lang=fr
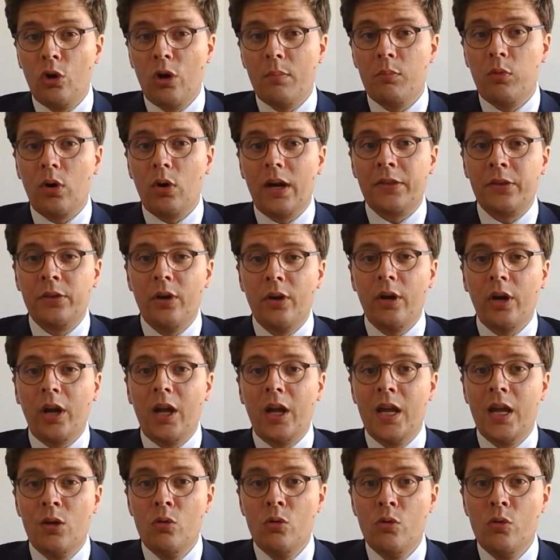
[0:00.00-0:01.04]
nos
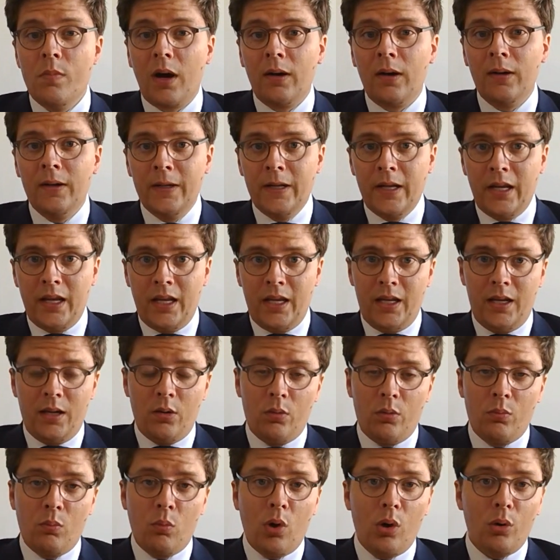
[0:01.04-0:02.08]
collaborateurs et l'humain.
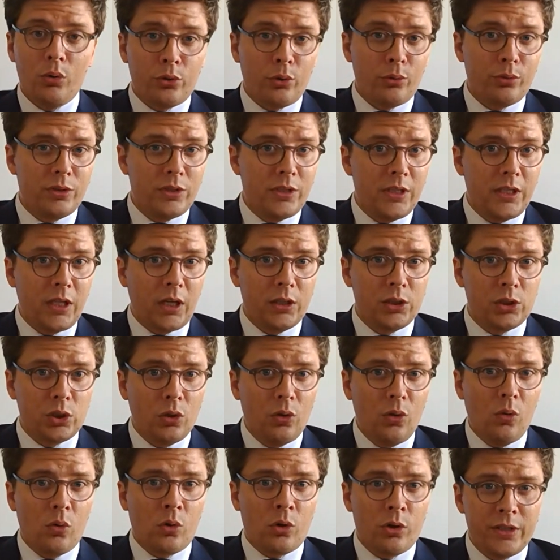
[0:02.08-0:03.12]
Et euh, moi, en tant que
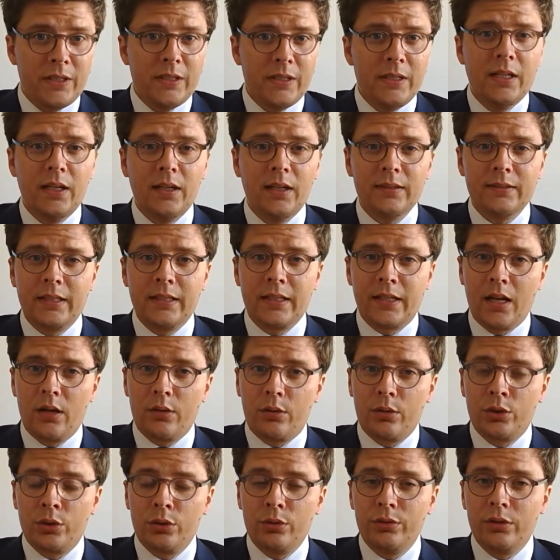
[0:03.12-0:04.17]
dirigeant, au quotidien, c'est
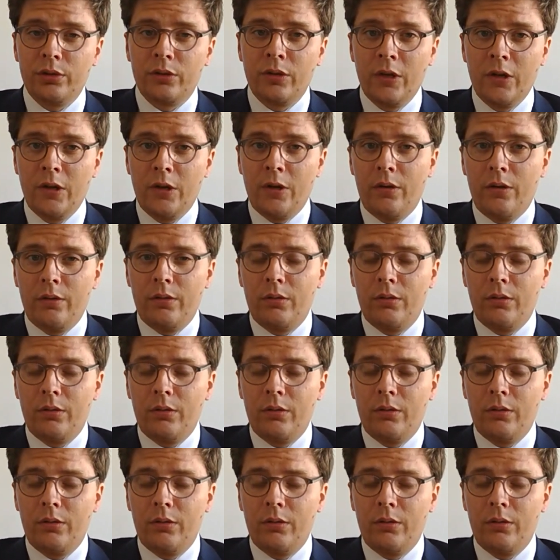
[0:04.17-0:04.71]
quelque chose